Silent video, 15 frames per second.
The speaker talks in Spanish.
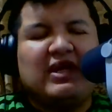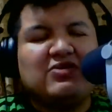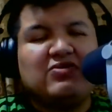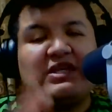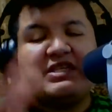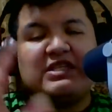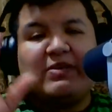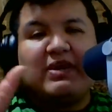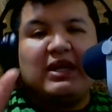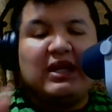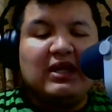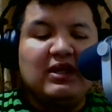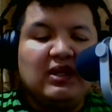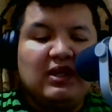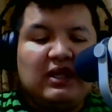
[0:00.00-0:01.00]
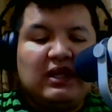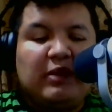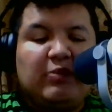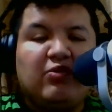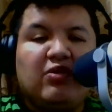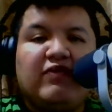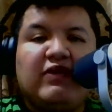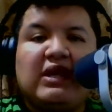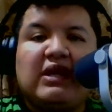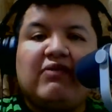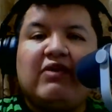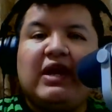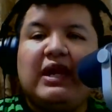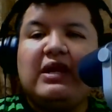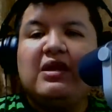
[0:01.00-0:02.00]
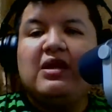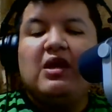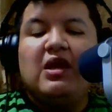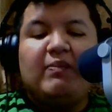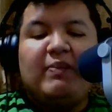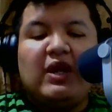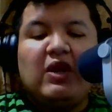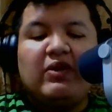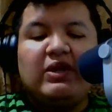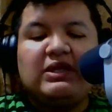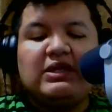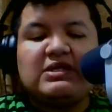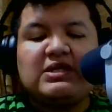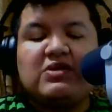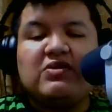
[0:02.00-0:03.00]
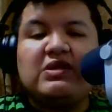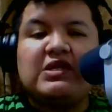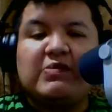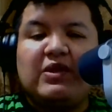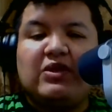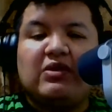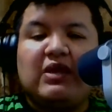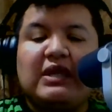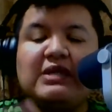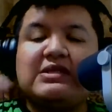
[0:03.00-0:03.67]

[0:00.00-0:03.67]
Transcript: Eso ya sabrá el profe Rafael. Pero ahorita, señores, repito, la lista